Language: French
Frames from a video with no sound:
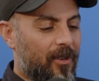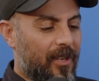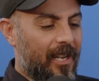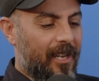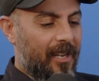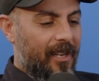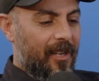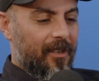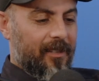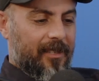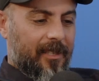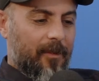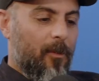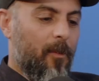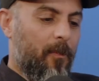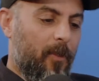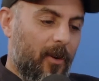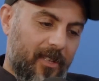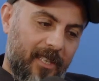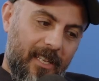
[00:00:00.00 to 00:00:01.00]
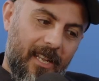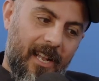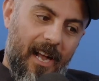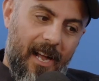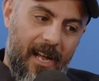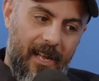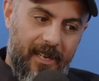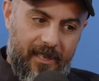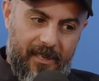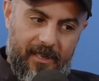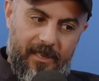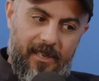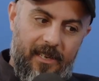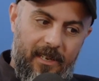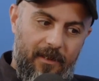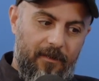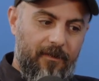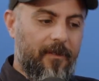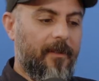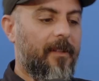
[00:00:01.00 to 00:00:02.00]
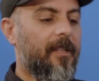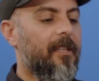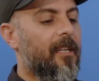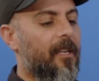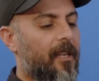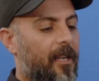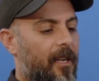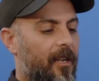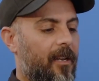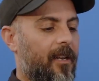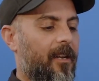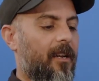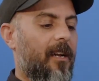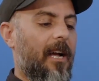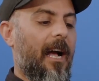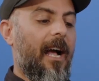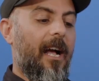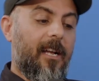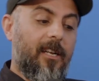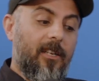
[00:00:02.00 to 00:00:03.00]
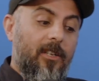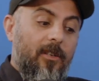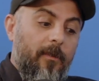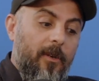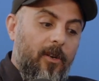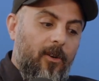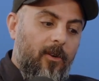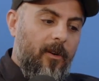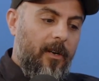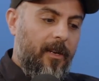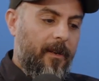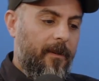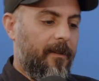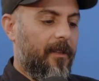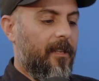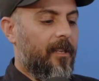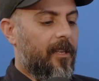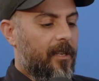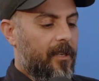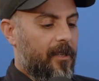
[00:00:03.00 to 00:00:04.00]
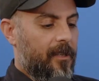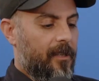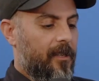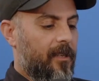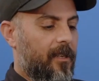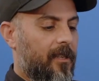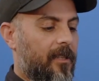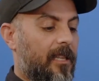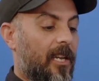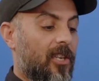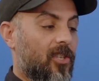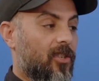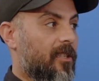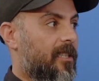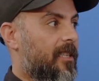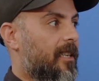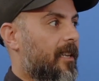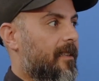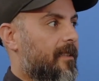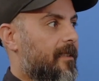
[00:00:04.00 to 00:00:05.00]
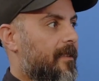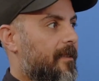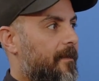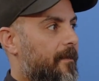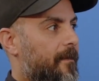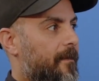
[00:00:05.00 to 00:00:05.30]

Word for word: euh, c'est mon portrait arc, Nive. Euh, arc numéro 1, euh, ta gentillesse.